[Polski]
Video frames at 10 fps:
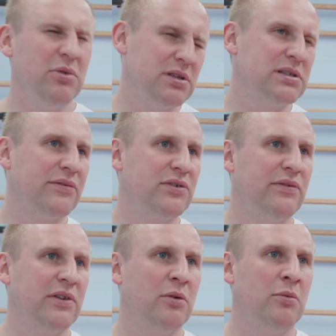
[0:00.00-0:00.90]
bo to
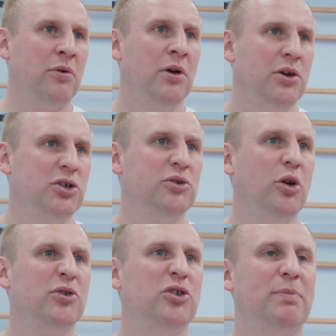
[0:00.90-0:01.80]
zawsze wiadomo, żeby
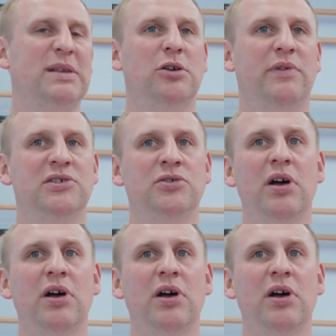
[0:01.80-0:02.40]
dobrze dopasować.